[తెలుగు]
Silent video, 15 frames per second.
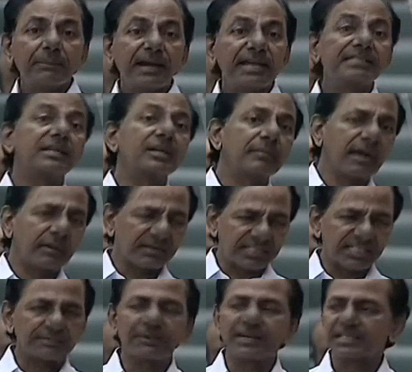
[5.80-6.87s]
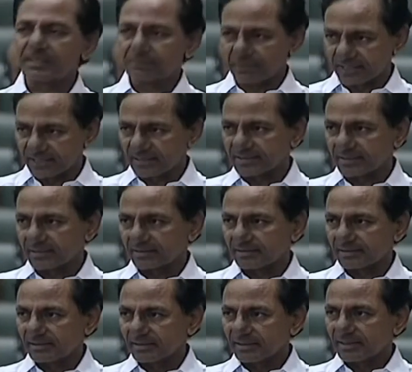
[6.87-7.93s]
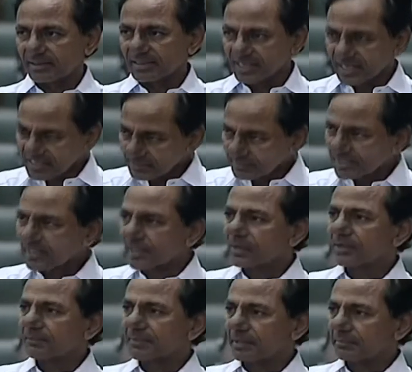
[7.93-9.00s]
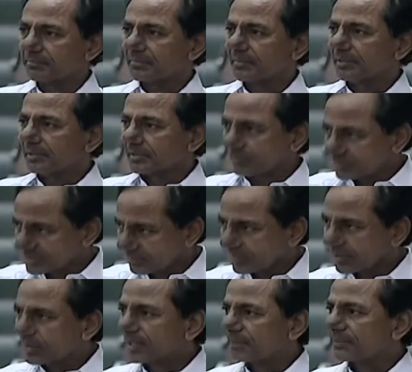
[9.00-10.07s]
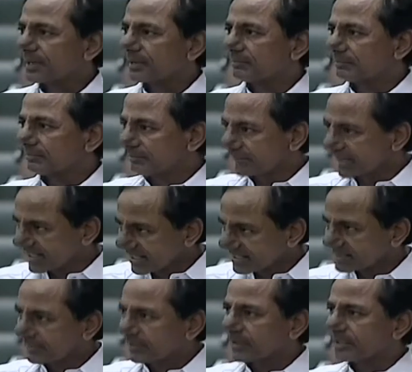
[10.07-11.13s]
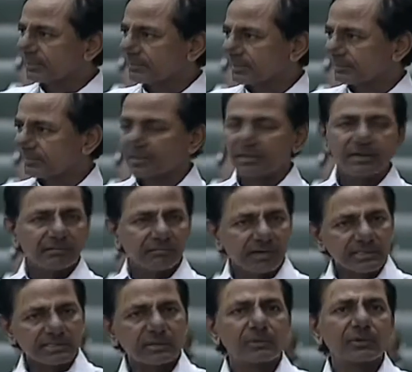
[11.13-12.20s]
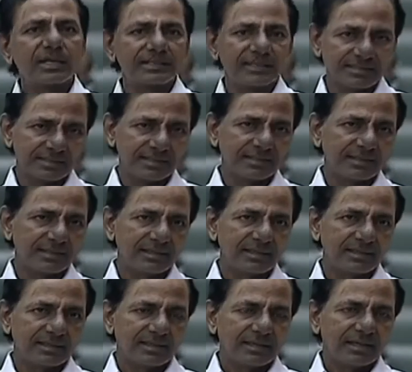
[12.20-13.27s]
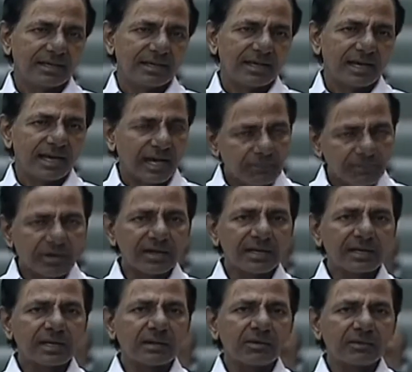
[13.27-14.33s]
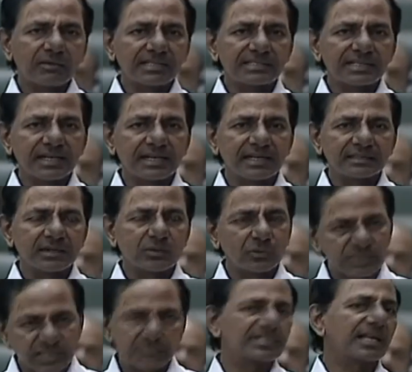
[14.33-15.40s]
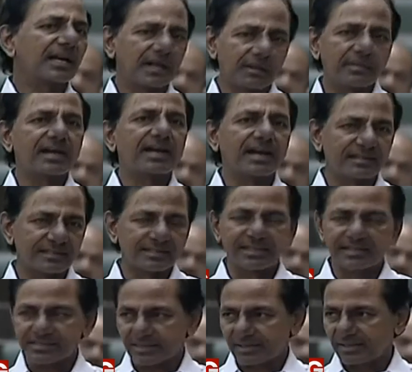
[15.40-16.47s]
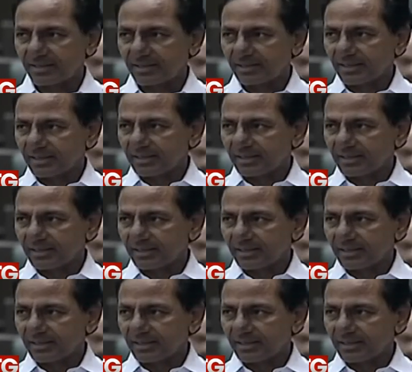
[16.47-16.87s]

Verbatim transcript: వెయ్యి పైతీరుకు మా వాళ్ళు చచ్చిపోయినని చెప్పిన అధ్యక్షుని జేఏసీ మీటింగ్లలో చెప్పినాం ఉద్యమంలో చెప్పినాం బహిరంగ సభలలో చెప్పినాం వాస్తవం కూడా అధ్యక్ష అమరులను గౌరవించలేనంత కుసంస్కారం మేము కాదు అధ్యక్ష